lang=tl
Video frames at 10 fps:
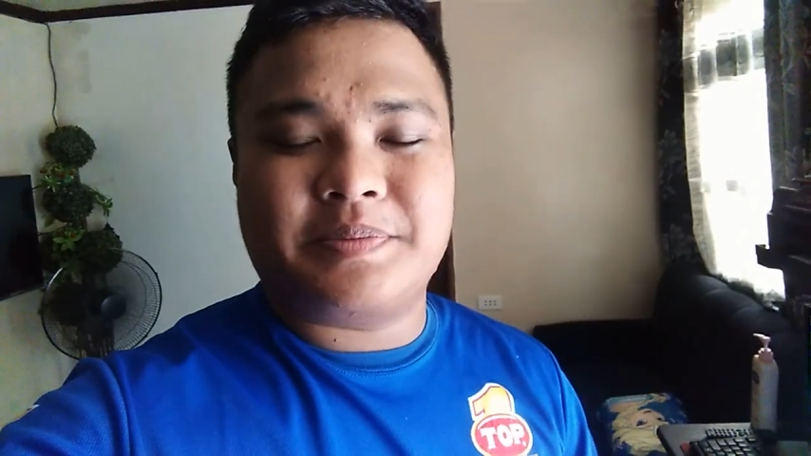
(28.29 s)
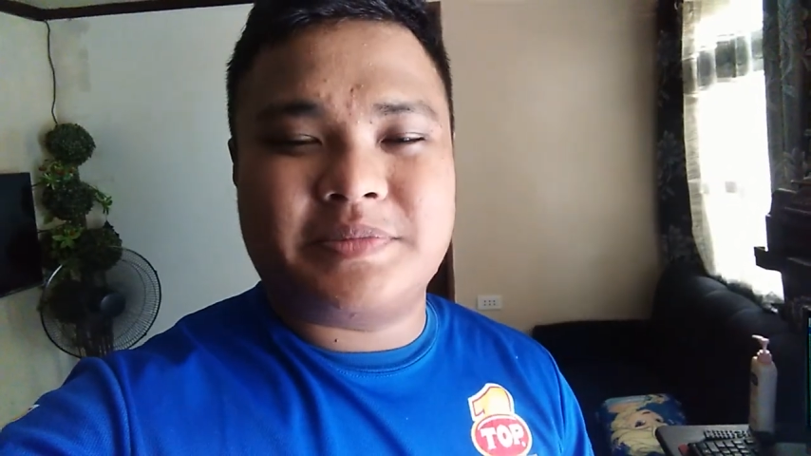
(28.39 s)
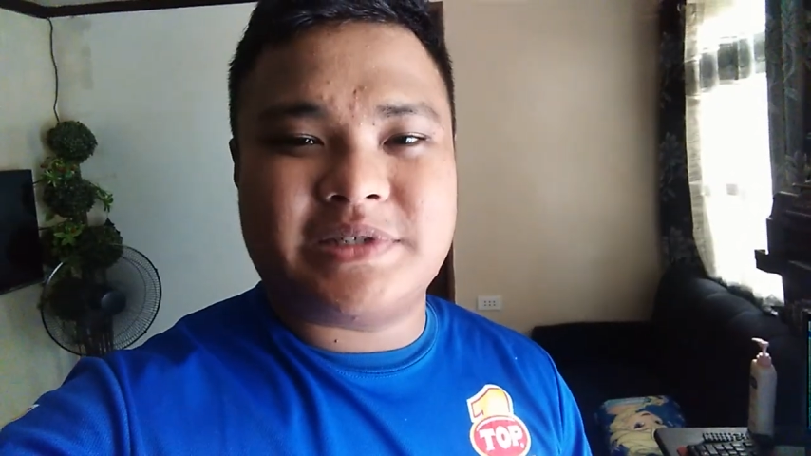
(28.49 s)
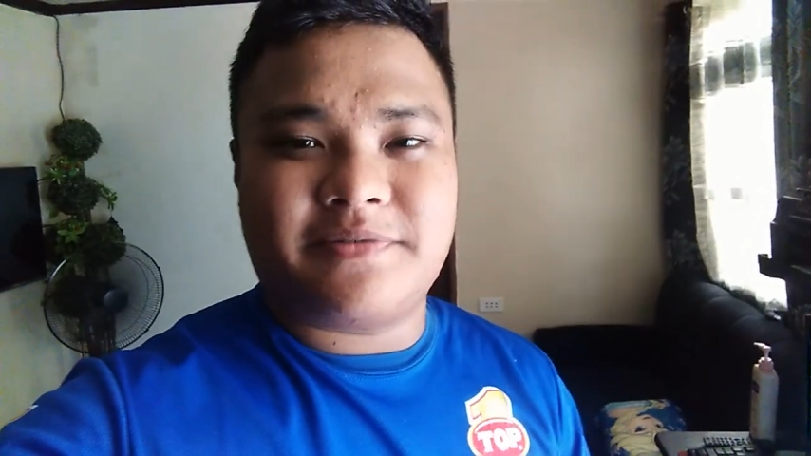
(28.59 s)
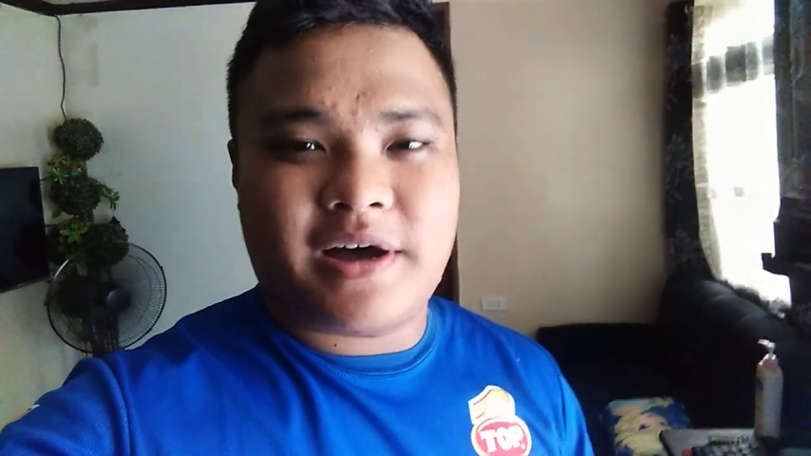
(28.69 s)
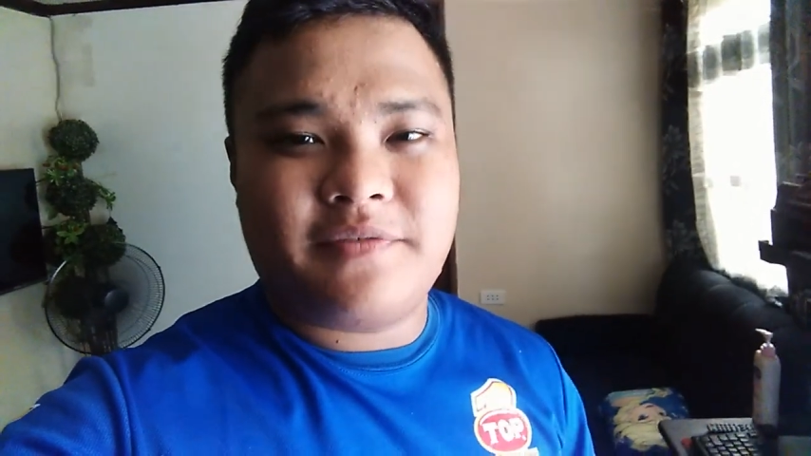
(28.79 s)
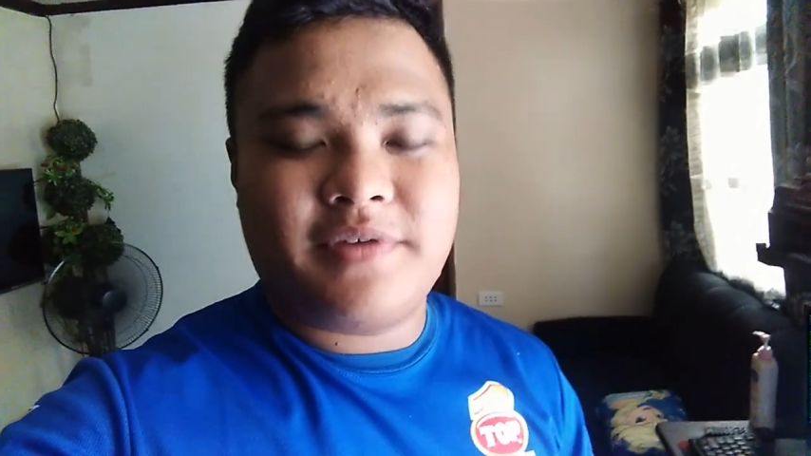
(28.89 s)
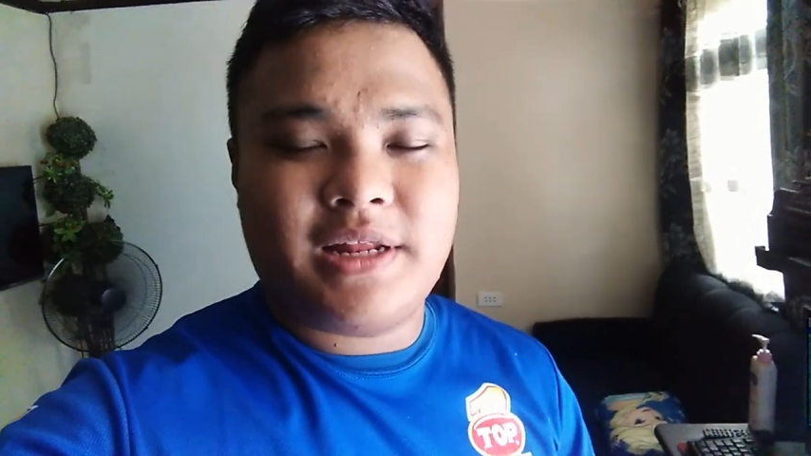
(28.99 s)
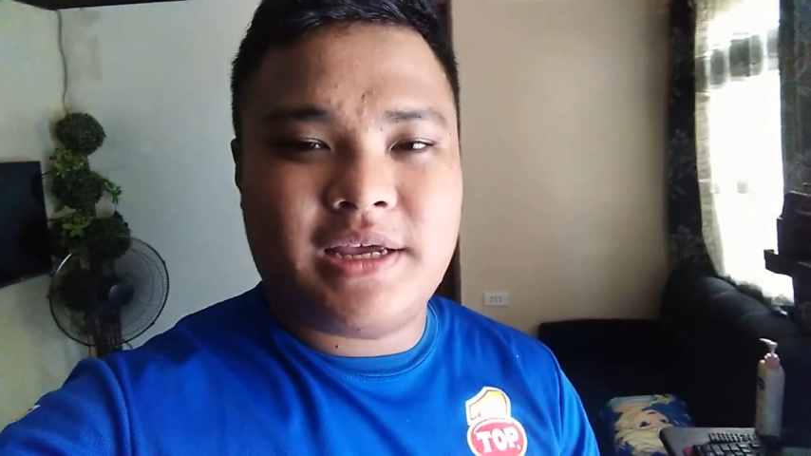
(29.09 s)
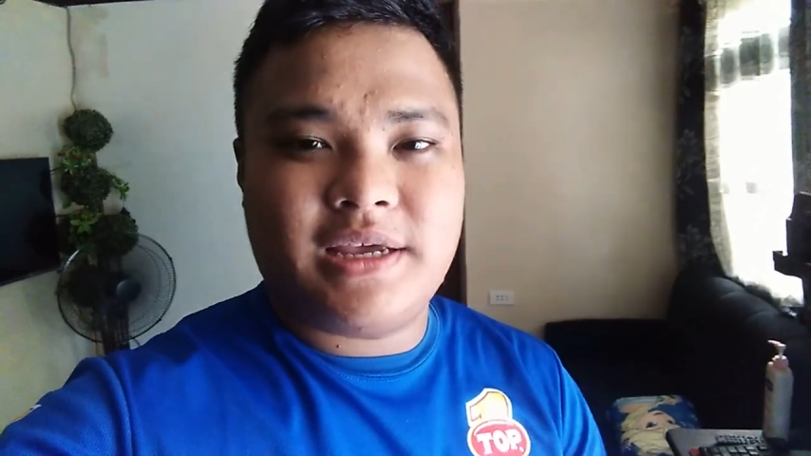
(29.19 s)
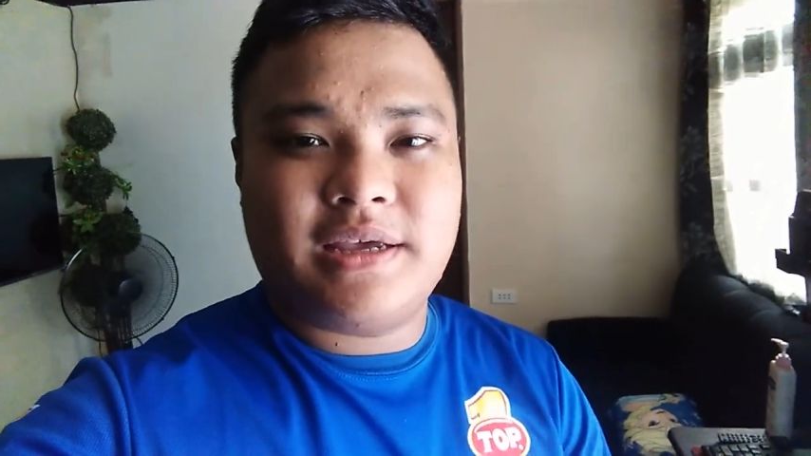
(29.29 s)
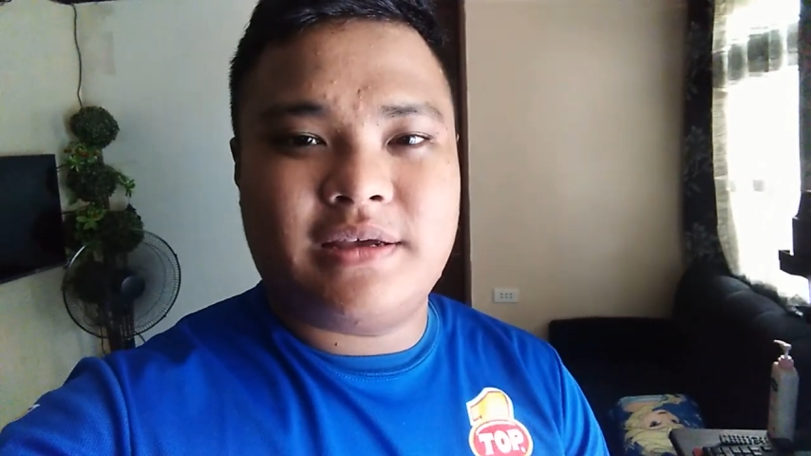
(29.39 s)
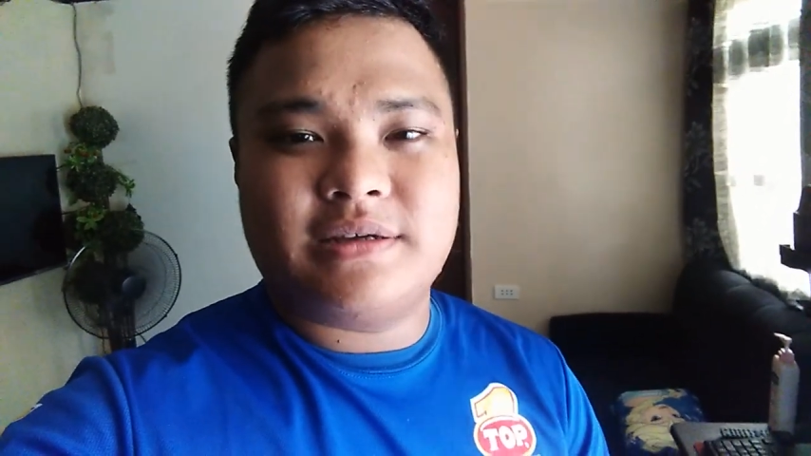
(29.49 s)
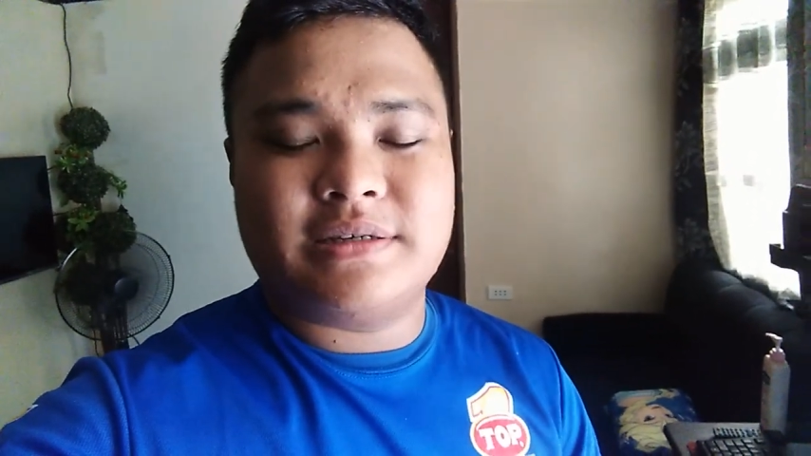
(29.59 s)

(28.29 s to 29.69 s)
sa family,